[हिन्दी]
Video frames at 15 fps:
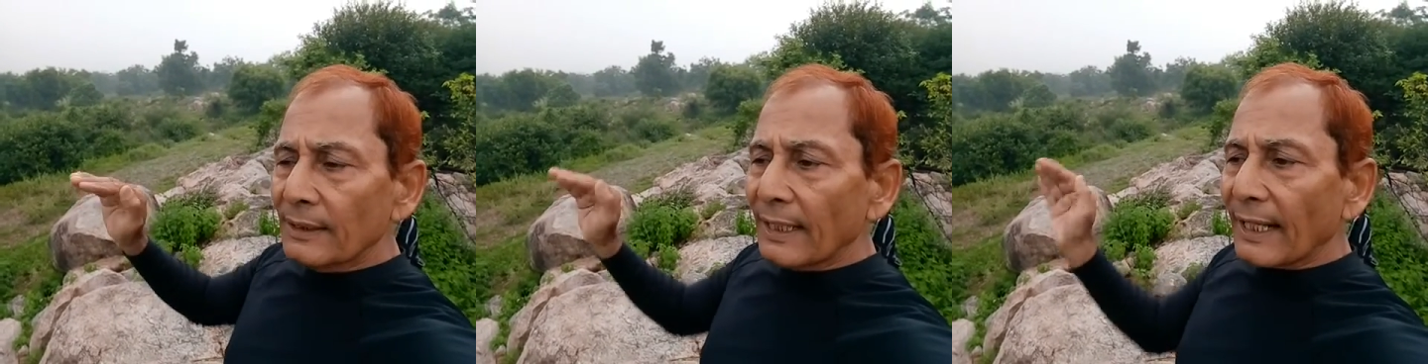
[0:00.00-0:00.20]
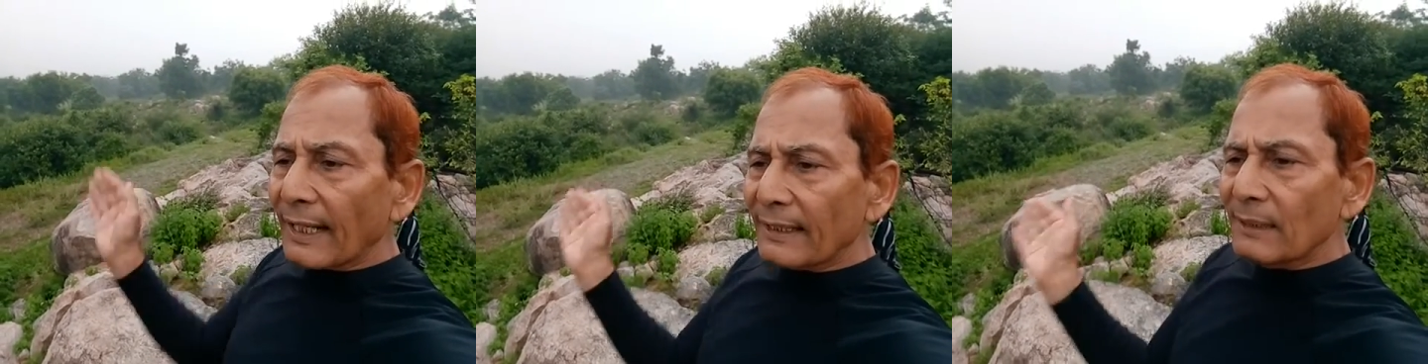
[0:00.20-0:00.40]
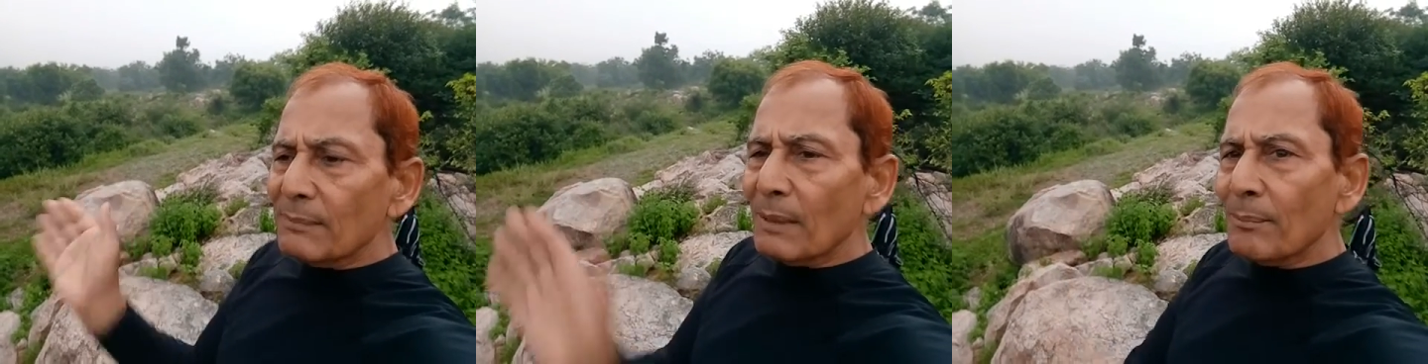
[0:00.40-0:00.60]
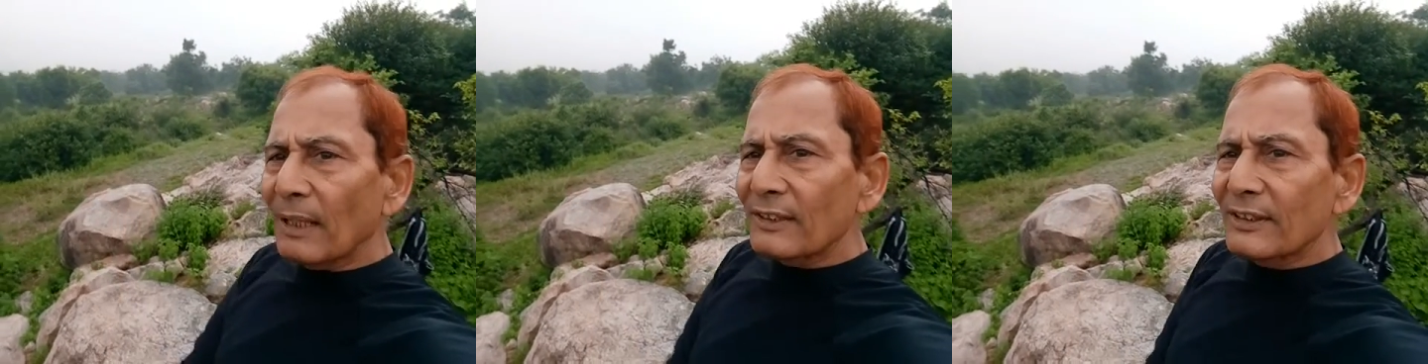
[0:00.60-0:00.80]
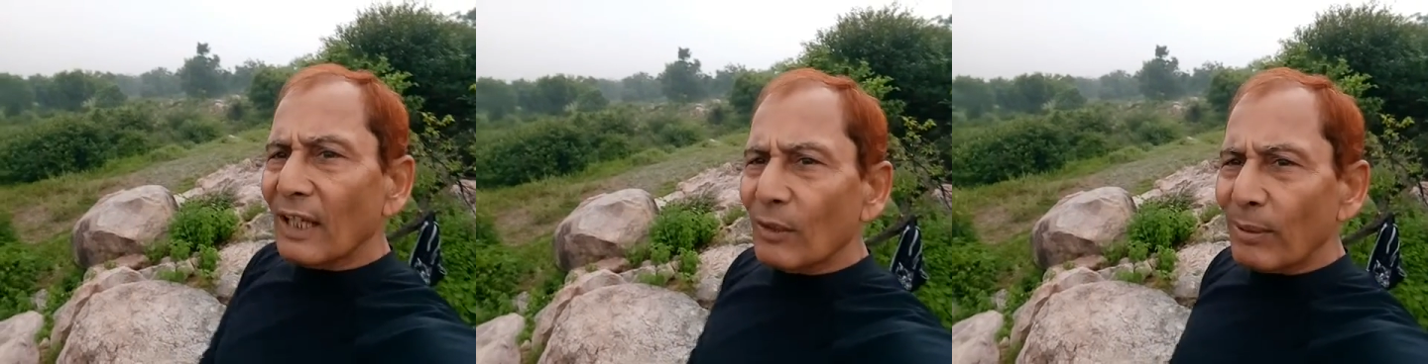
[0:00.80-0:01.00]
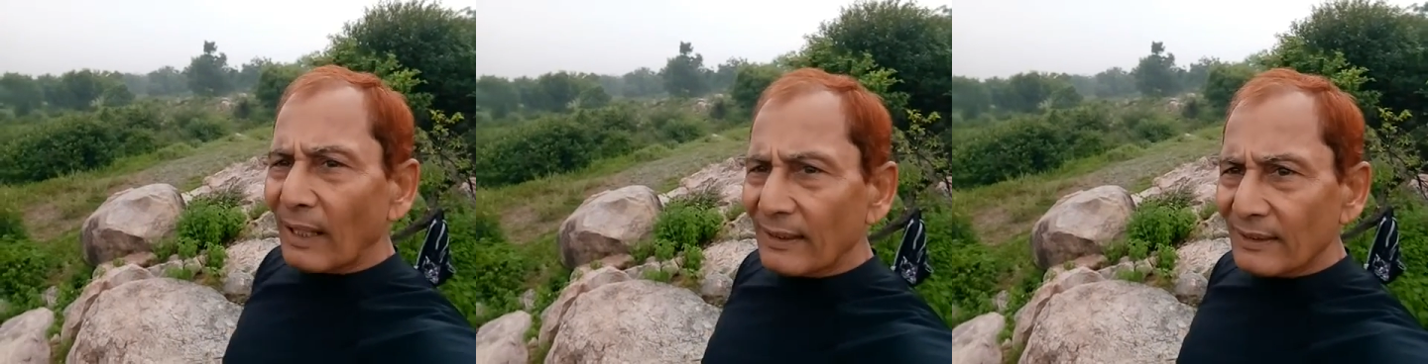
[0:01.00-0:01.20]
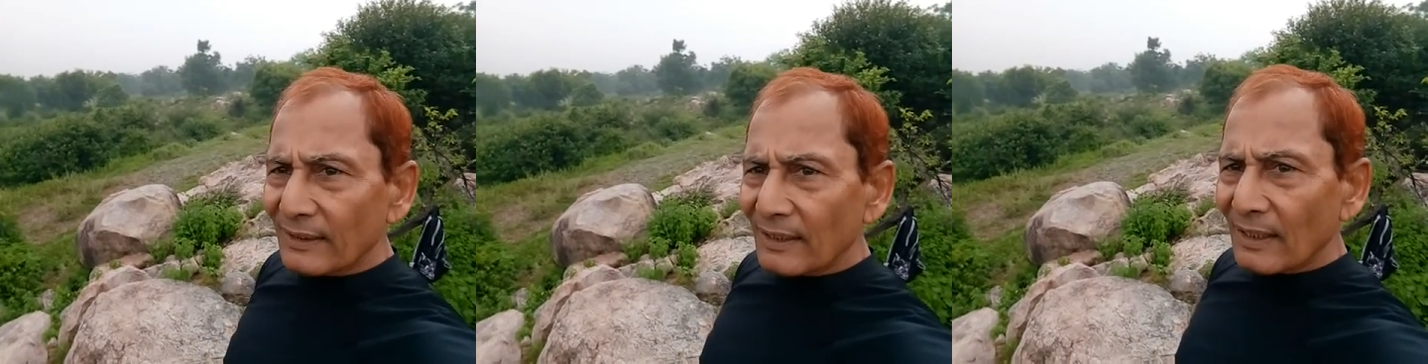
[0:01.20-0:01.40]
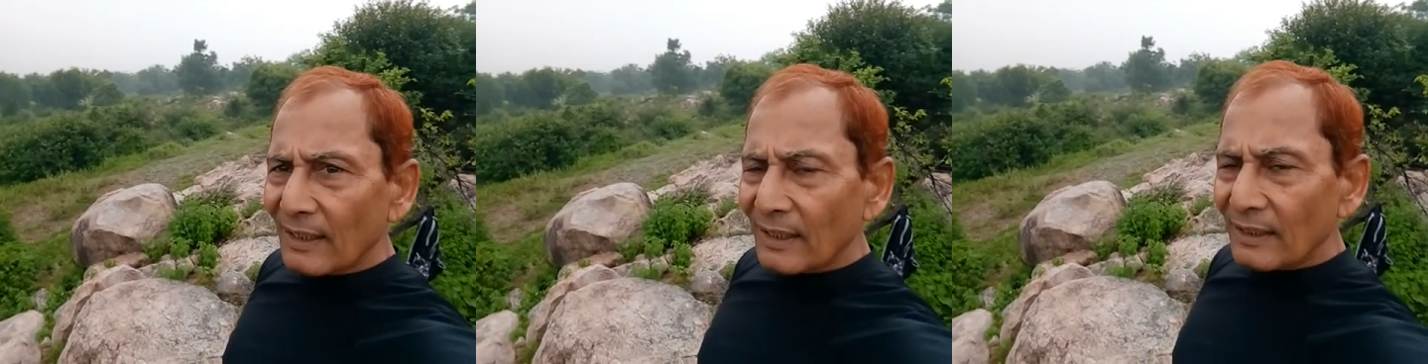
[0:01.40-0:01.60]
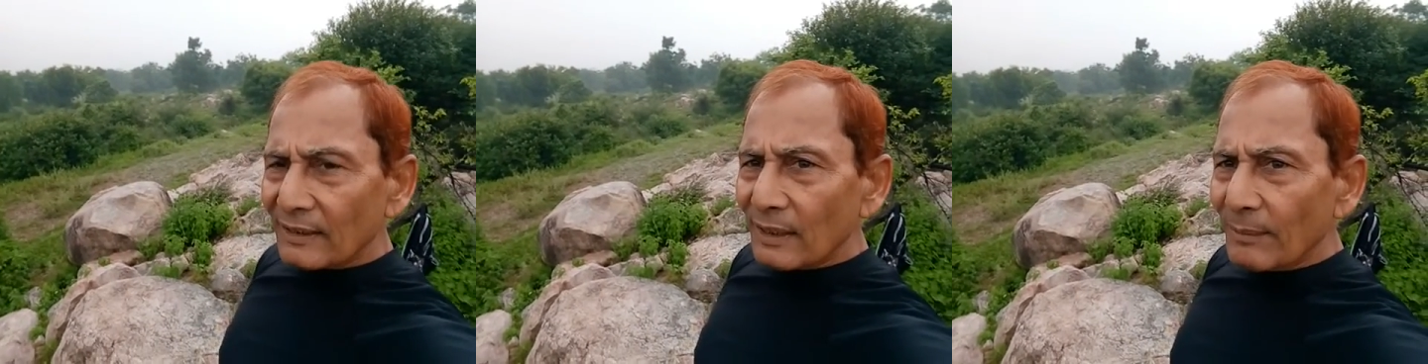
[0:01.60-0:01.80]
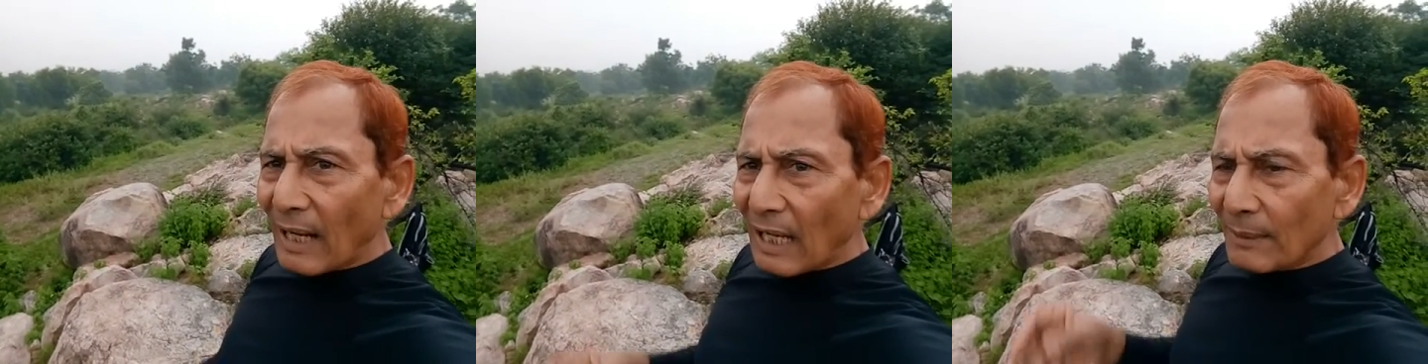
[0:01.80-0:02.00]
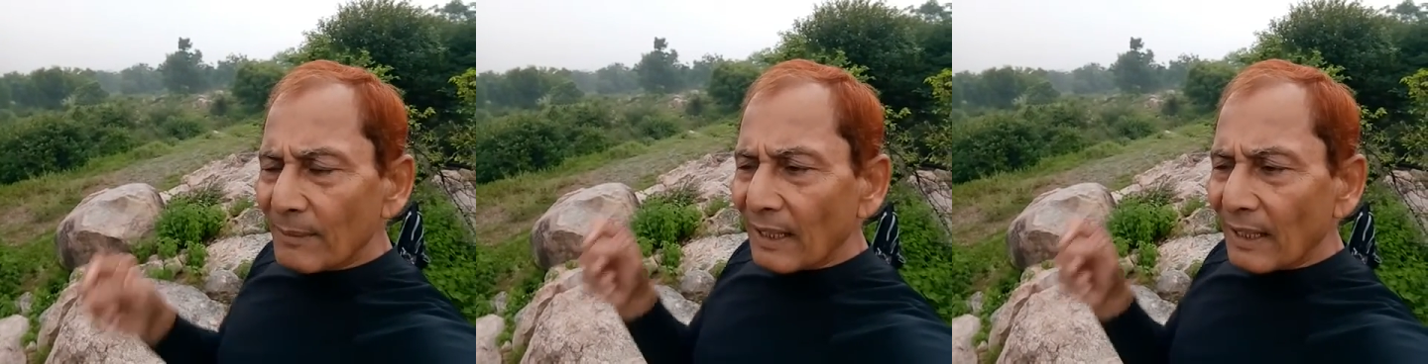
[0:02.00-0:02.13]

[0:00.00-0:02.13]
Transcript: निगेटिव में मत जाओ भाई दिमाग